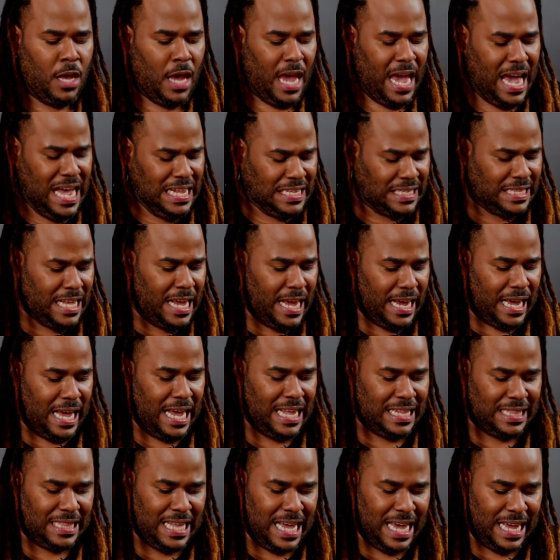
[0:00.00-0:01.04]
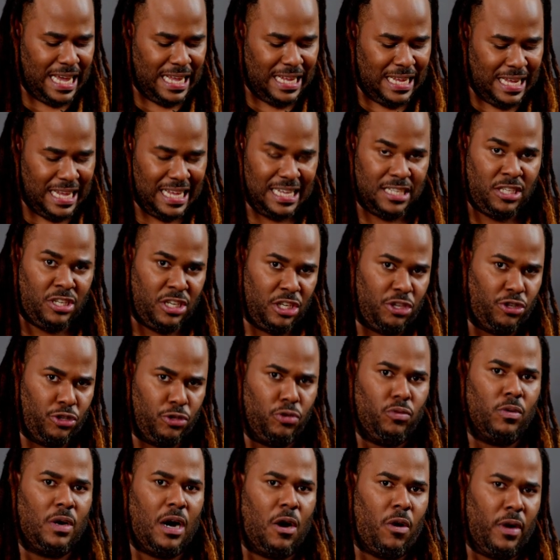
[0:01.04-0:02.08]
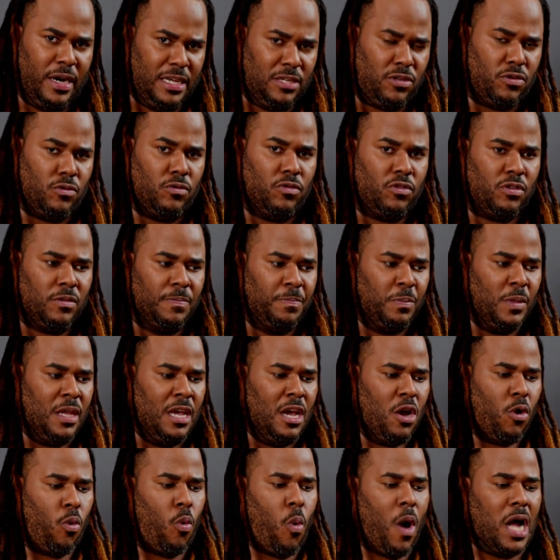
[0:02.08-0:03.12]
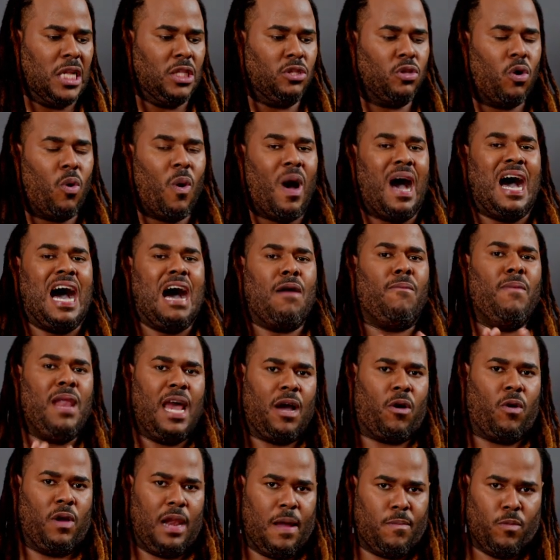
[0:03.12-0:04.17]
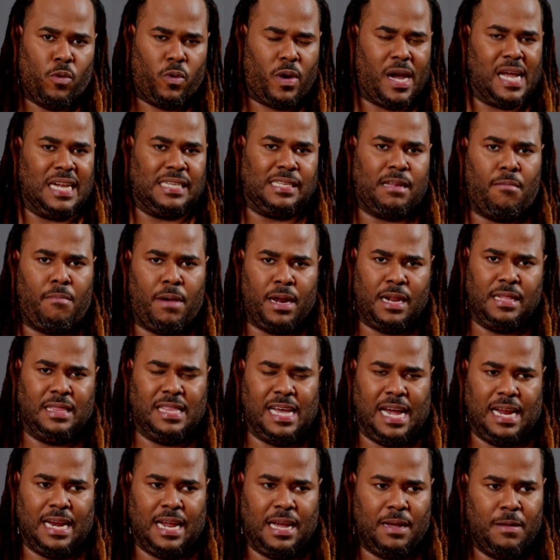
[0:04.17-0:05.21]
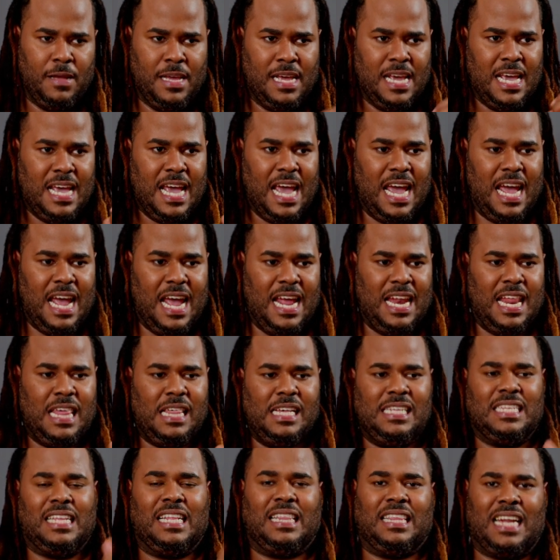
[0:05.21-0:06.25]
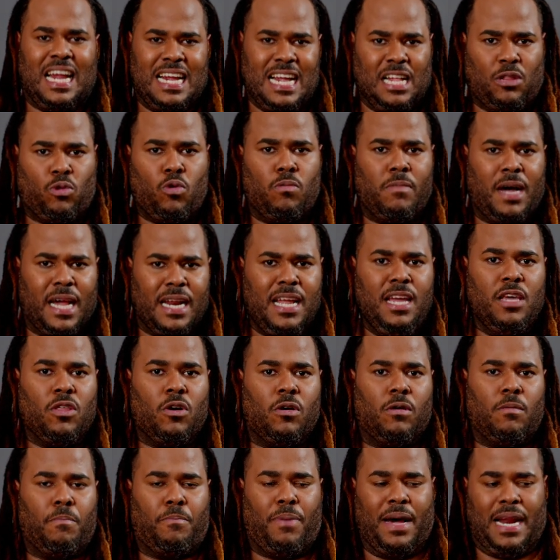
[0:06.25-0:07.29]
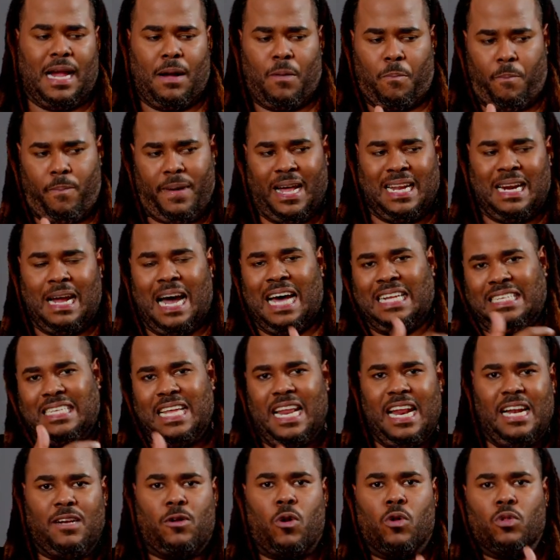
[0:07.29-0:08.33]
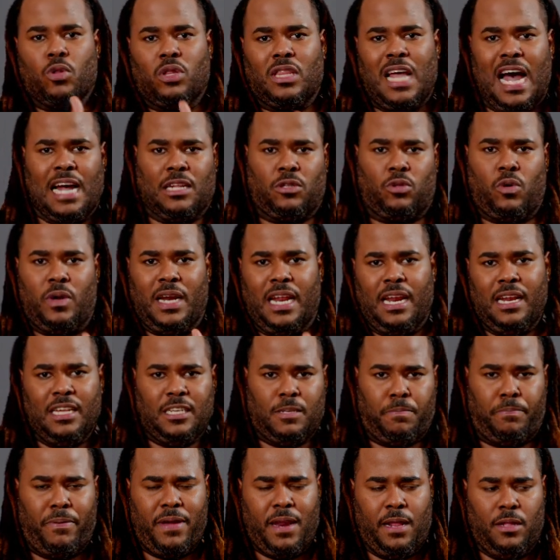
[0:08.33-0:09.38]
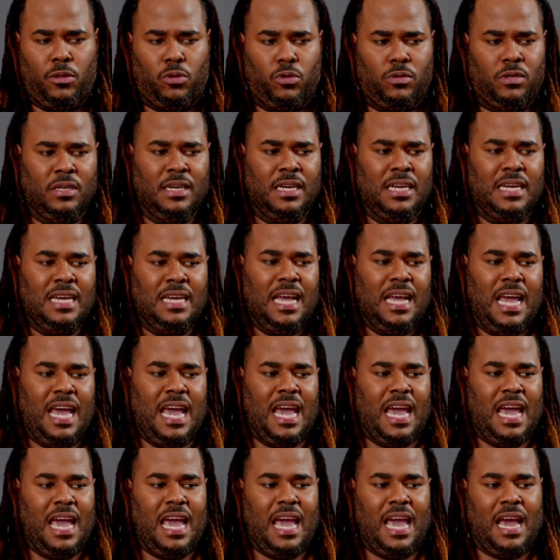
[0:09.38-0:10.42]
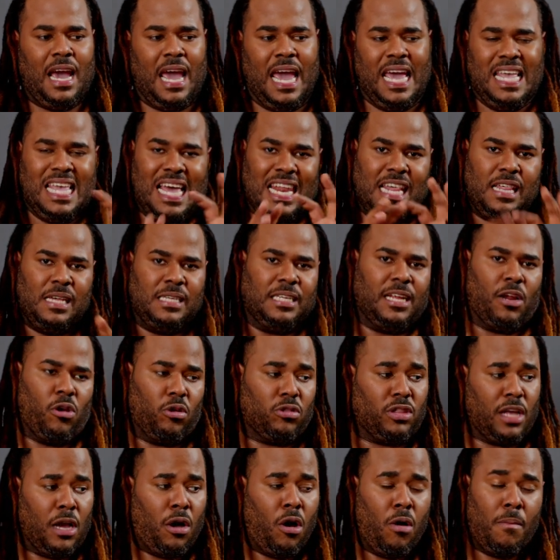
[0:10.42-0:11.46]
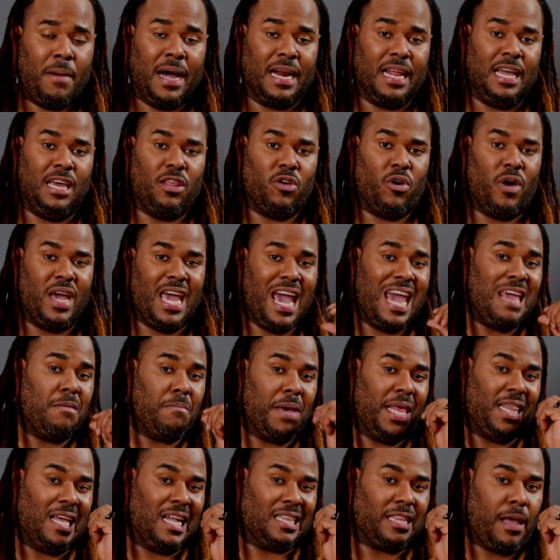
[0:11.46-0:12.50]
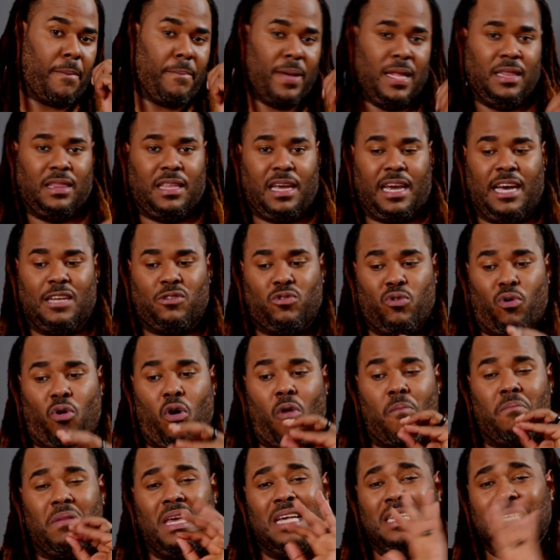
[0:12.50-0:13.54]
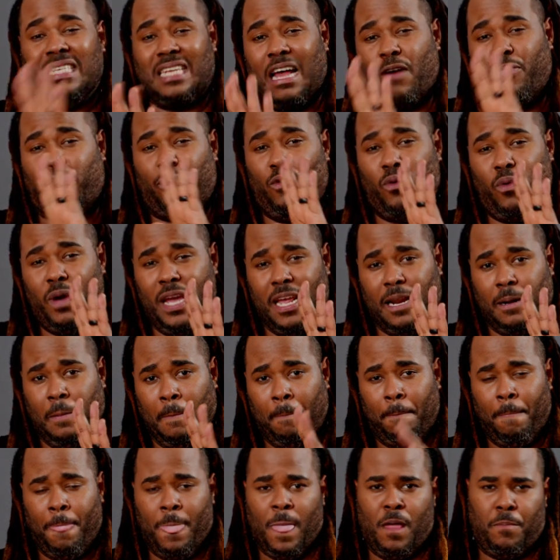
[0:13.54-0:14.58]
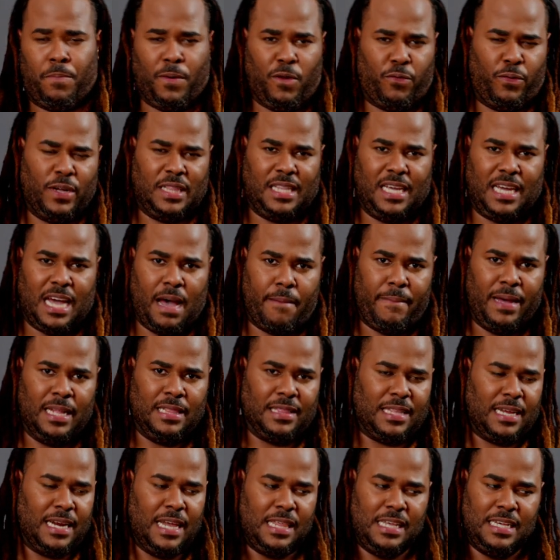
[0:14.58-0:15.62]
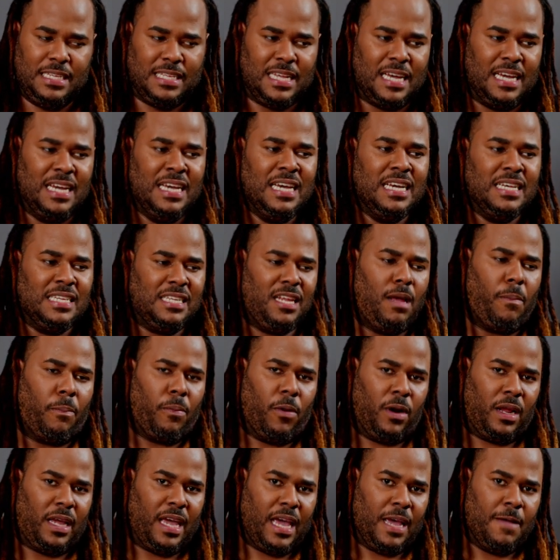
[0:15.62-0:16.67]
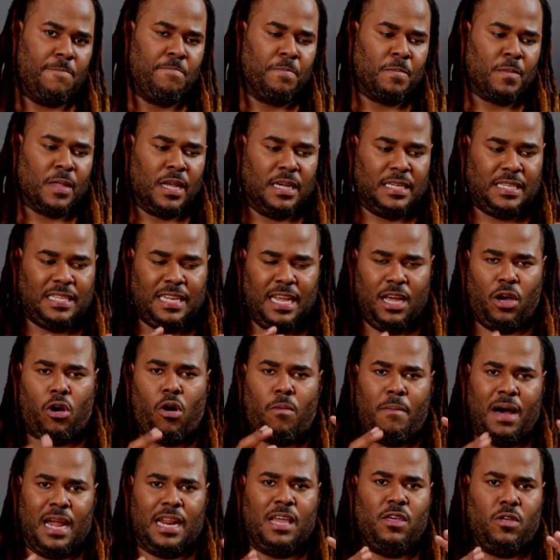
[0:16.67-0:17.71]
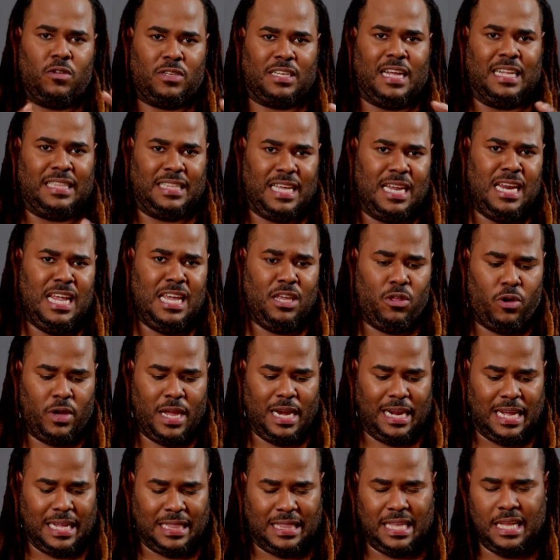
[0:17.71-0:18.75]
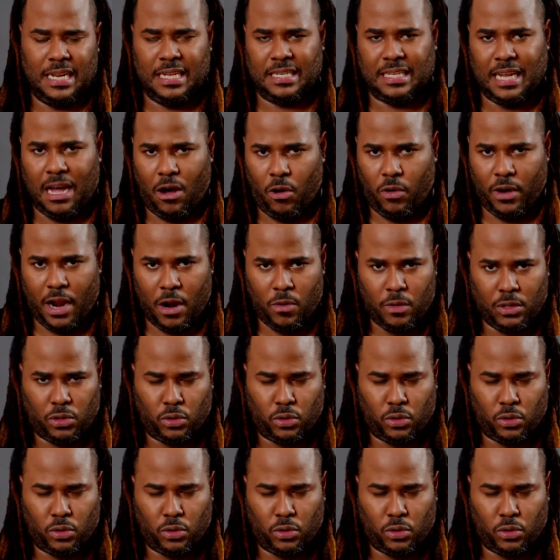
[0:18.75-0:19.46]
Este, este Yeshua o Jesús, cuando habla con la mujer samaritana, eh, él le dice, trae a tu marido para, hacer el contacto en el espíritu. Eh, ella le dice, no tengo marido, e inmediatamente Jesús comienza a fluir proféticamente. Le dice, sí, porque cinco maridos has tenido y el que tienes ahora no